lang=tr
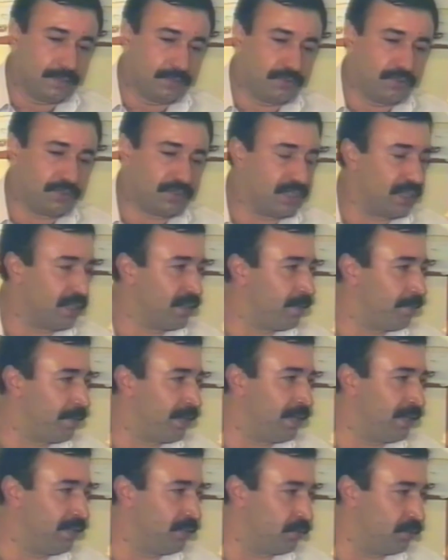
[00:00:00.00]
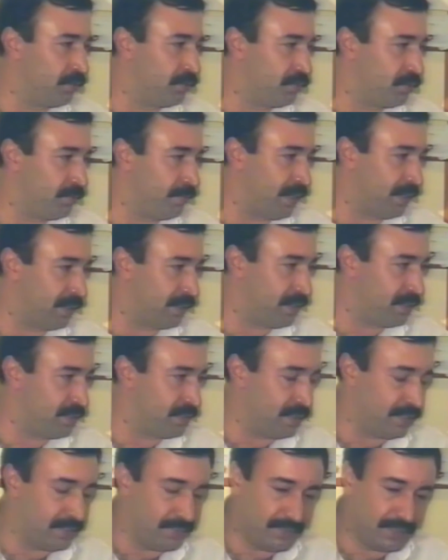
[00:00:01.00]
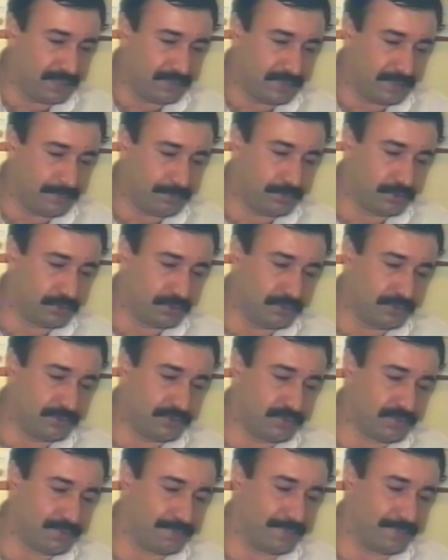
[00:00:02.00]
Türkiye'de belli kültür merkezleri var ve bu kültür